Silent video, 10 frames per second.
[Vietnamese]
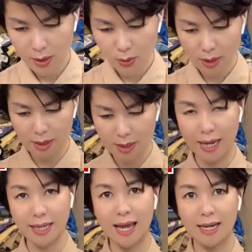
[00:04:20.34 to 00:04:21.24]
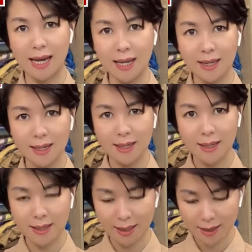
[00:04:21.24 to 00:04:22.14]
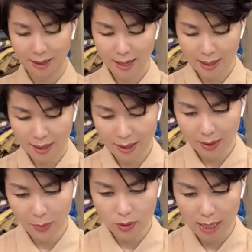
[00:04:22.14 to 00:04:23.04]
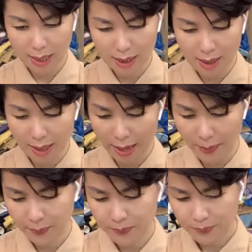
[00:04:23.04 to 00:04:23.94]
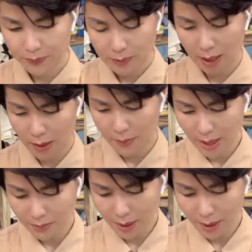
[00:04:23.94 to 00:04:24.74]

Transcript: yêu cái sự nhẹ nhàng này thì là cái màu xanh này rất là đẹp rất là mát